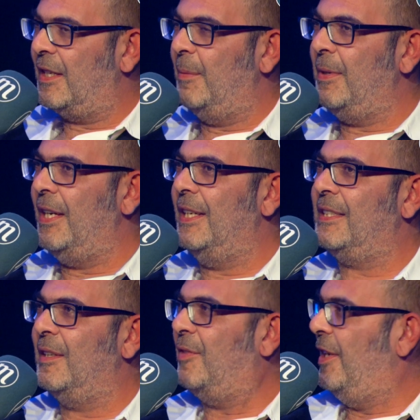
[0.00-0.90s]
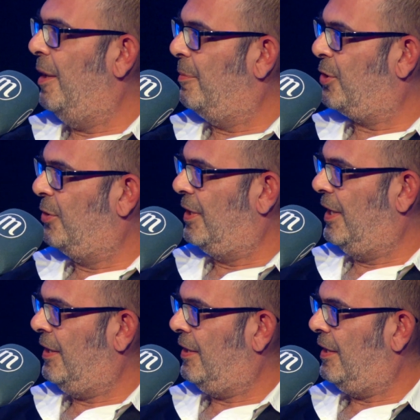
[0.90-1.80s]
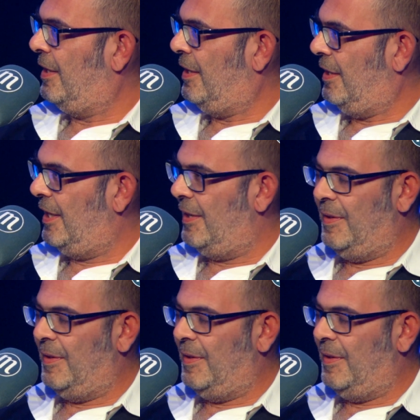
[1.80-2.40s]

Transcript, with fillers: ich habe ja erst auf Lehramt studiert. Ah, du hast. Ja. Deine